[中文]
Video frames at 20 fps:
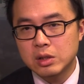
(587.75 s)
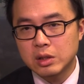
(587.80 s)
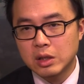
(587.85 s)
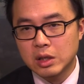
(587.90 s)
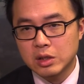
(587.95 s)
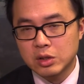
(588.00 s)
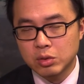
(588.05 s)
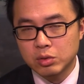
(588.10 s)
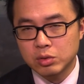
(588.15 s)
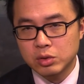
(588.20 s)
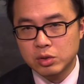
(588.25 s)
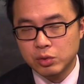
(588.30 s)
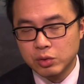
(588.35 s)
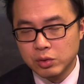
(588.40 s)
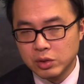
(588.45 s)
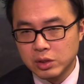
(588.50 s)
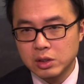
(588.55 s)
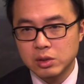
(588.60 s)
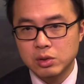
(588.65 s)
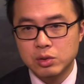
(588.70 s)
那从趋
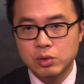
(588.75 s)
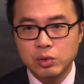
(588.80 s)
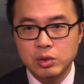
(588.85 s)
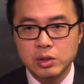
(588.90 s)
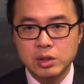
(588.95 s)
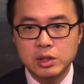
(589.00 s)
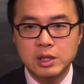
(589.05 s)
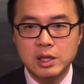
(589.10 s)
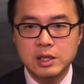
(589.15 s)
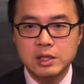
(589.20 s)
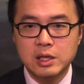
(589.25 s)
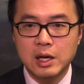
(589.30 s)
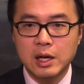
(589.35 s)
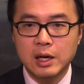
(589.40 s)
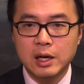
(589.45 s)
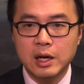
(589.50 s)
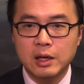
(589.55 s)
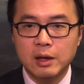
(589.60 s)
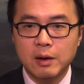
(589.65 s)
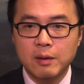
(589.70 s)
势趋势线上来
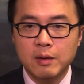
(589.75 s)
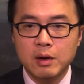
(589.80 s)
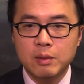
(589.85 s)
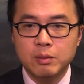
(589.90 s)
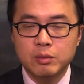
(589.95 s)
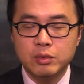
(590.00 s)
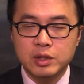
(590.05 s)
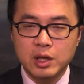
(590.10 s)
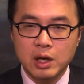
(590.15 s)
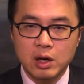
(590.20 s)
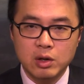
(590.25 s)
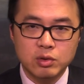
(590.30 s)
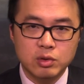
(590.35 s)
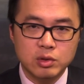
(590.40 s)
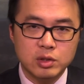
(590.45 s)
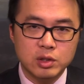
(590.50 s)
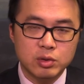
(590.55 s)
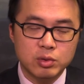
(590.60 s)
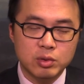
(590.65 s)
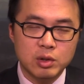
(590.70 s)
看呢，目前澳洲
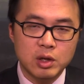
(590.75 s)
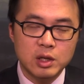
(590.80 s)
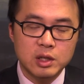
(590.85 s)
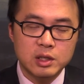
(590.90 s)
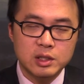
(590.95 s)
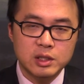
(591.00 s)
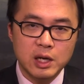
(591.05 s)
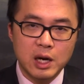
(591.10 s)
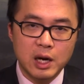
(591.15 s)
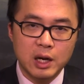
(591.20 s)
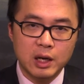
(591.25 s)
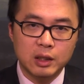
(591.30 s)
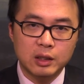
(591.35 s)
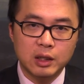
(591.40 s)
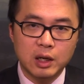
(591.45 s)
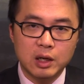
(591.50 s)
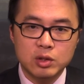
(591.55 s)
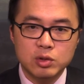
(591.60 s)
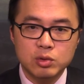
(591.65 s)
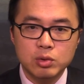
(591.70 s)
指数下一
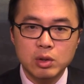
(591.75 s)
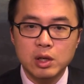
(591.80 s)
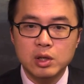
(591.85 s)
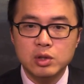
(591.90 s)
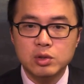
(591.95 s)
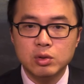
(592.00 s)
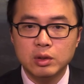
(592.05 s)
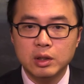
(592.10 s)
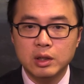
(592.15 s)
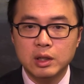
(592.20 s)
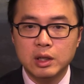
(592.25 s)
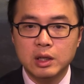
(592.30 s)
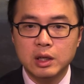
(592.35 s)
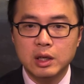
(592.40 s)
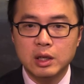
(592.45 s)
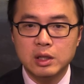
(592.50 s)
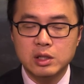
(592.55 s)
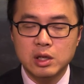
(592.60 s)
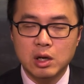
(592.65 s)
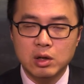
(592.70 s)
档最终的一
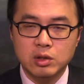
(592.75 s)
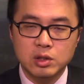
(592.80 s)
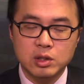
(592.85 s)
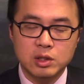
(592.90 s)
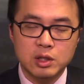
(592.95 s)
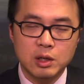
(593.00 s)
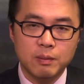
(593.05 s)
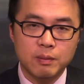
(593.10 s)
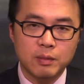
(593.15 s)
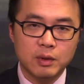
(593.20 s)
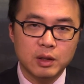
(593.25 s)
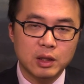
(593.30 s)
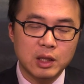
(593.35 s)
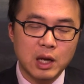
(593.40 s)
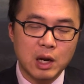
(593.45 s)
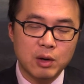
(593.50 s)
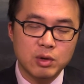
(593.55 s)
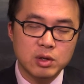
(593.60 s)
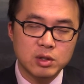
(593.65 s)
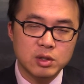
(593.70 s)
个小支撑
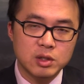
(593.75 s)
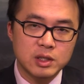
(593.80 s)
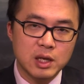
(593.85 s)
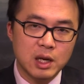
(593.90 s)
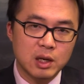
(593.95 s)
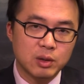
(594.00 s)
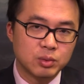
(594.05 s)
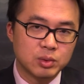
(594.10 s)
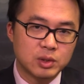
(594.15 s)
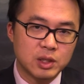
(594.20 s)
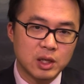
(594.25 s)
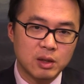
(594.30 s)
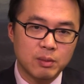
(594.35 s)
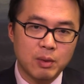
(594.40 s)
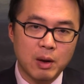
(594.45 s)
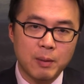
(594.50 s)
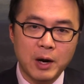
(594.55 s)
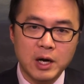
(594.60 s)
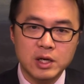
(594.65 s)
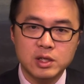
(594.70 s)
大约是在五千一
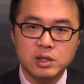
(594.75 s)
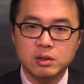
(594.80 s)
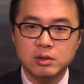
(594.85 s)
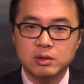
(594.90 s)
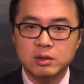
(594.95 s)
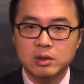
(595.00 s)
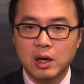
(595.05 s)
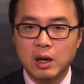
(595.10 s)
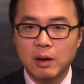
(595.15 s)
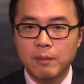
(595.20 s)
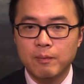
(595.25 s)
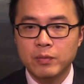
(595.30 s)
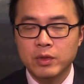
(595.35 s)
百八十啊。